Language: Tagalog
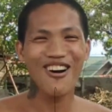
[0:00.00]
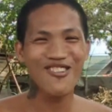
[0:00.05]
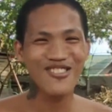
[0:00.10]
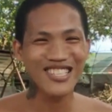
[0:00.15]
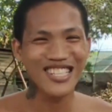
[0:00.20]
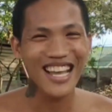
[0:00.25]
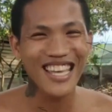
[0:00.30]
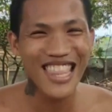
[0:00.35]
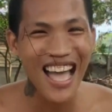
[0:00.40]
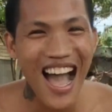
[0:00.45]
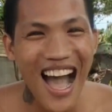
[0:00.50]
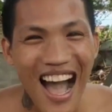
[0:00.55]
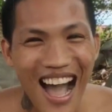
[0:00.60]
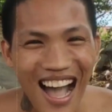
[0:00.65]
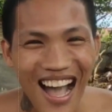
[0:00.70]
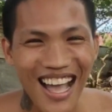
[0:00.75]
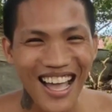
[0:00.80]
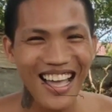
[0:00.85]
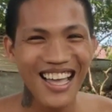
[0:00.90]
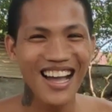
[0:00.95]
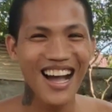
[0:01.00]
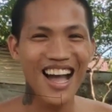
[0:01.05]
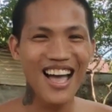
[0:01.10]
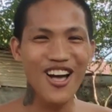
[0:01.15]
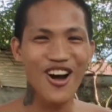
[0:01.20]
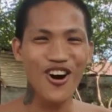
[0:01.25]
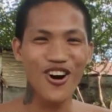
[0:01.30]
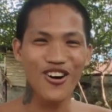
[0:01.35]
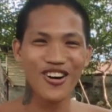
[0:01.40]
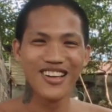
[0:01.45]
Louds ka na!
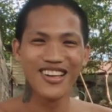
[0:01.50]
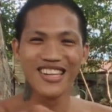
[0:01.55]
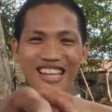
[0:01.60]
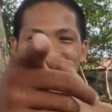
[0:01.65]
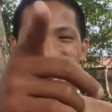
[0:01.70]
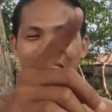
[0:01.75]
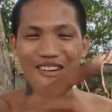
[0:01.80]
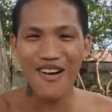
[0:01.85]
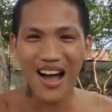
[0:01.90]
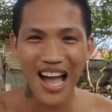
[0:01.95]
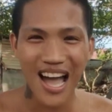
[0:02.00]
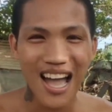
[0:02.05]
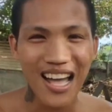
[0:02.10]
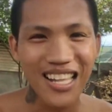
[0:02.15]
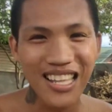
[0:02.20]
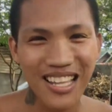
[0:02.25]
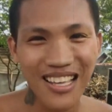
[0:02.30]
Ano, nalaman ka,